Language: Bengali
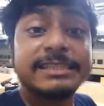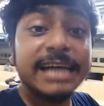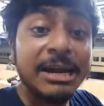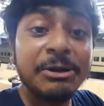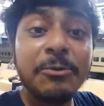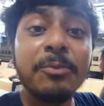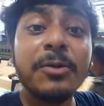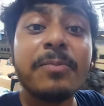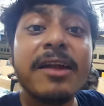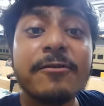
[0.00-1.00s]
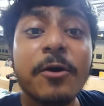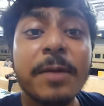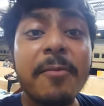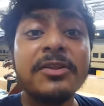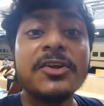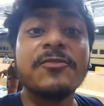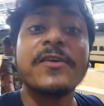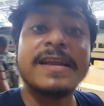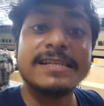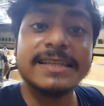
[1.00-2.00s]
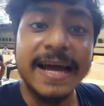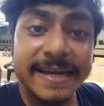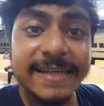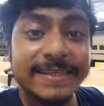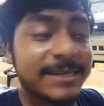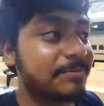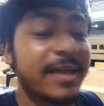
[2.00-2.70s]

চার নম্বর প্ল্যাটফর্মে আমাদের ট্রেন এসে দাঁড়িয়েছে